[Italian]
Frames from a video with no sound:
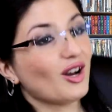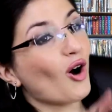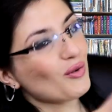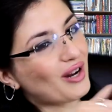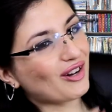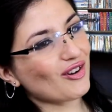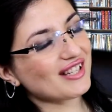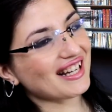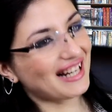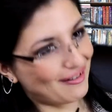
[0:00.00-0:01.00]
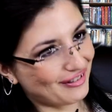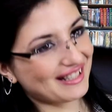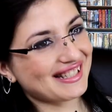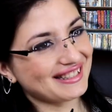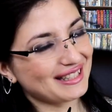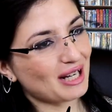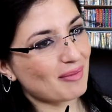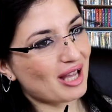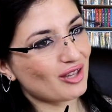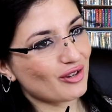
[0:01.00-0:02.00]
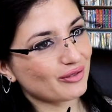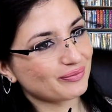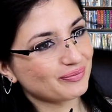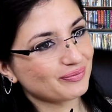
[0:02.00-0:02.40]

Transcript: Ho una cosa che la farà sentire meglio.